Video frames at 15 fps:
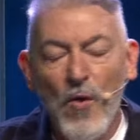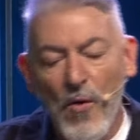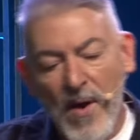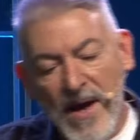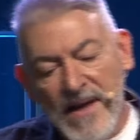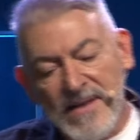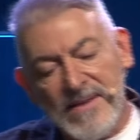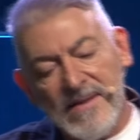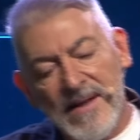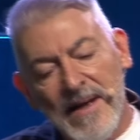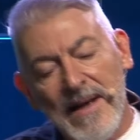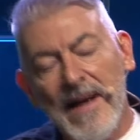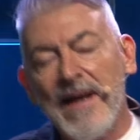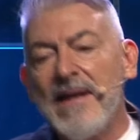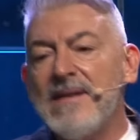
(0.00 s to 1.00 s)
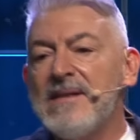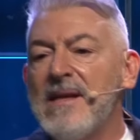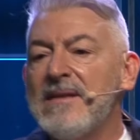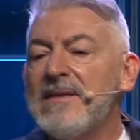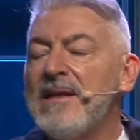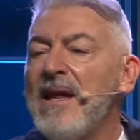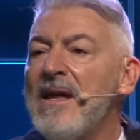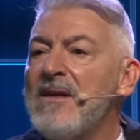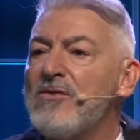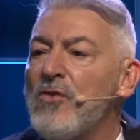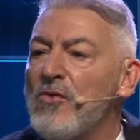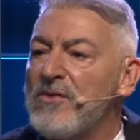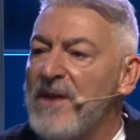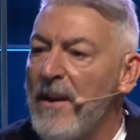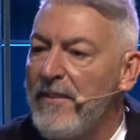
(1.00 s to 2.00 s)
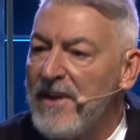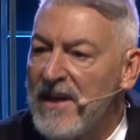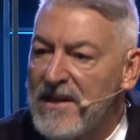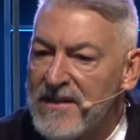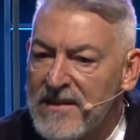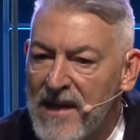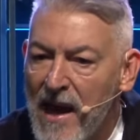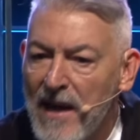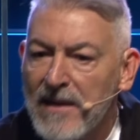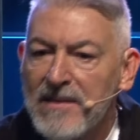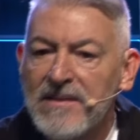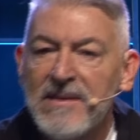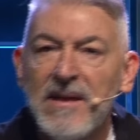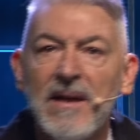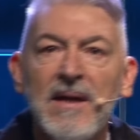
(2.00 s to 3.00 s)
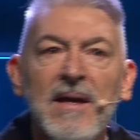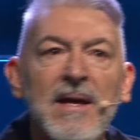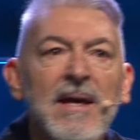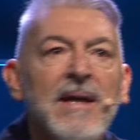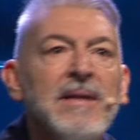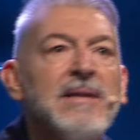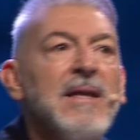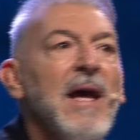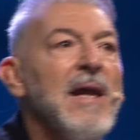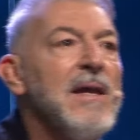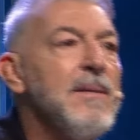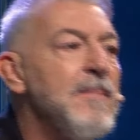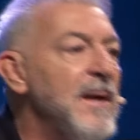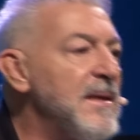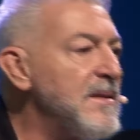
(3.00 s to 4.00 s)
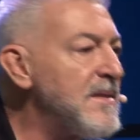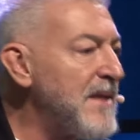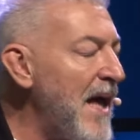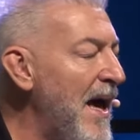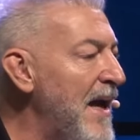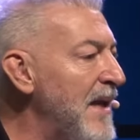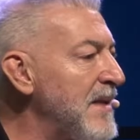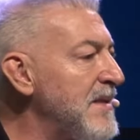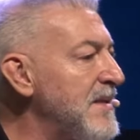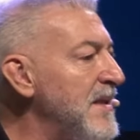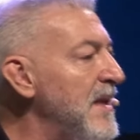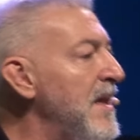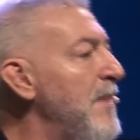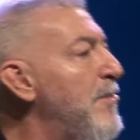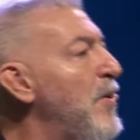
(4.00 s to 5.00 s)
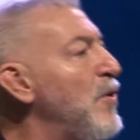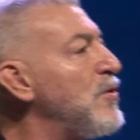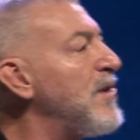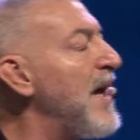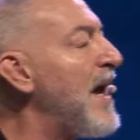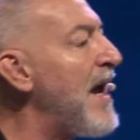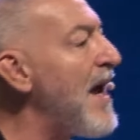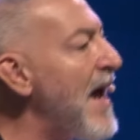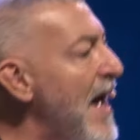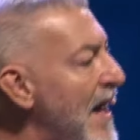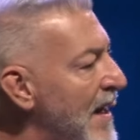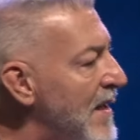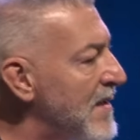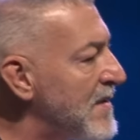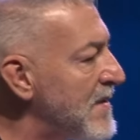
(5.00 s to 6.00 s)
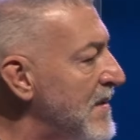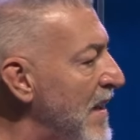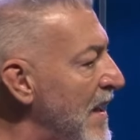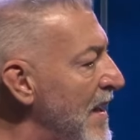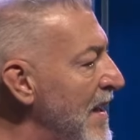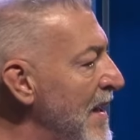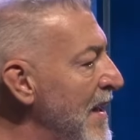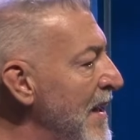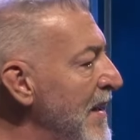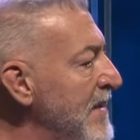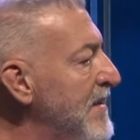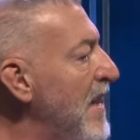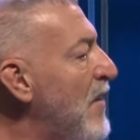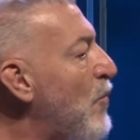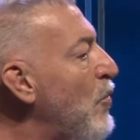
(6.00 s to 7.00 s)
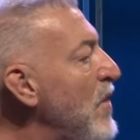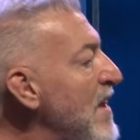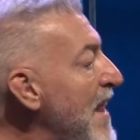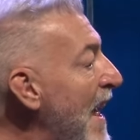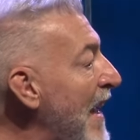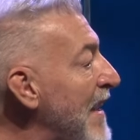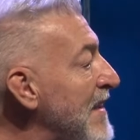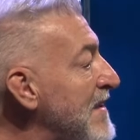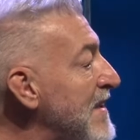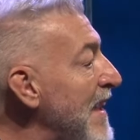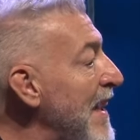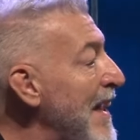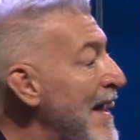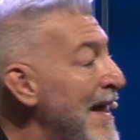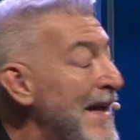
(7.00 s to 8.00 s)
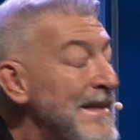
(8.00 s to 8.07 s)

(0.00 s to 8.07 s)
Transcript: lo es la necesidad de sociabilizarse, de alimentarse, de protegerse, de cuidarse.